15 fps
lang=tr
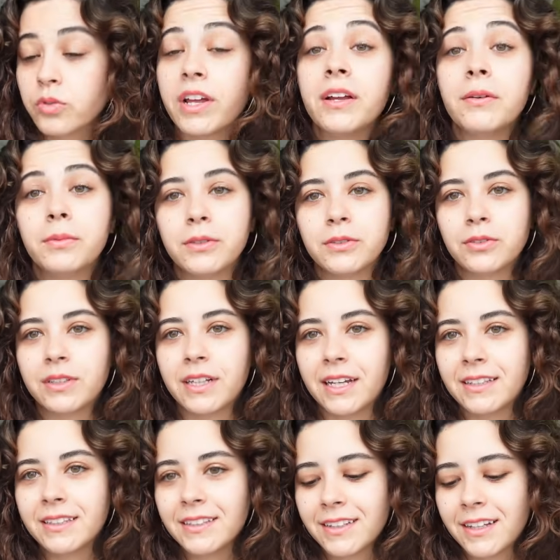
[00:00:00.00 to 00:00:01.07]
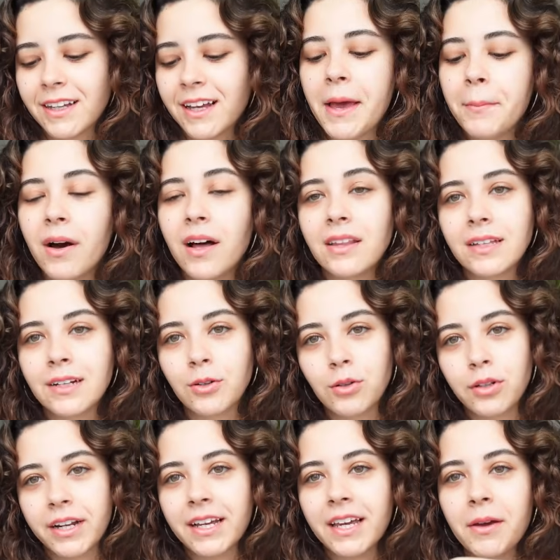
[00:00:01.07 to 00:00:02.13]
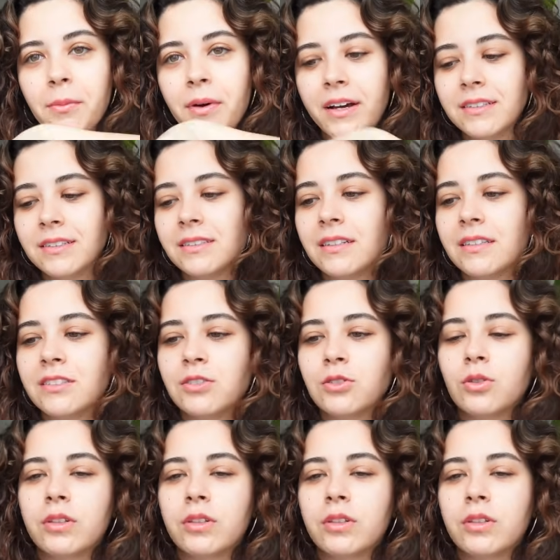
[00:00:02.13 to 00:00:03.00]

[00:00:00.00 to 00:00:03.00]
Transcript: Rarebreed'den hem allık olarak hem aydınlatıcı